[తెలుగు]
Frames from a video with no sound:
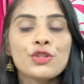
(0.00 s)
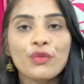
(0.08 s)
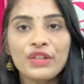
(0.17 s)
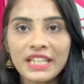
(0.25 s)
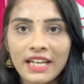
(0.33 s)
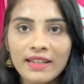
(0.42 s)
సో
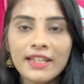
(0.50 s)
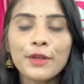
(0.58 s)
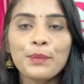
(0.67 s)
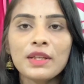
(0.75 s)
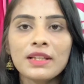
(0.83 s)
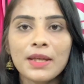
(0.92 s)

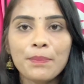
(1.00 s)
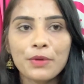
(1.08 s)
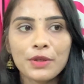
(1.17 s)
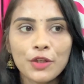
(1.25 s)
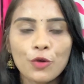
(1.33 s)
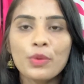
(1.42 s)
వీటన్నిటి మీద
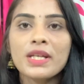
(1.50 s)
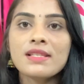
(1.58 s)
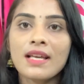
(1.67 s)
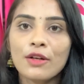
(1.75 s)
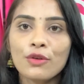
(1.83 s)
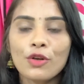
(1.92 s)
ఇప్పుడు క్యూబే
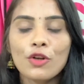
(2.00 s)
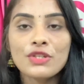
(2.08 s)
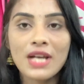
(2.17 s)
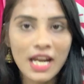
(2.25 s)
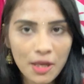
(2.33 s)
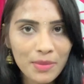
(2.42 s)
సెలూన్లో
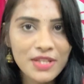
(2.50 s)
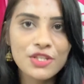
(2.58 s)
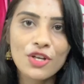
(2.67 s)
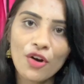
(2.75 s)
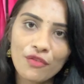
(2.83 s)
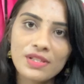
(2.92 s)
చాలా
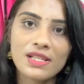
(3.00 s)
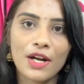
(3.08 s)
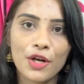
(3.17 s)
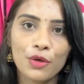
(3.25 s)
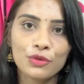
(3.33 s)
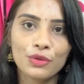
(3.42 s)
మంచి ఆఫర్స్
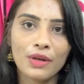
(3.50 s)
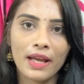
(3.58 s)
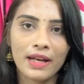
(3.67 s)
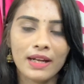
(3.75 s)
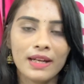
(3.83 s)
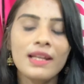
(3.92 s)
రన్
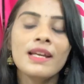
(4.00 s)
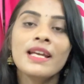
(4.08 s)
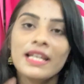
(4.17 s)
అవుతున్నాయండి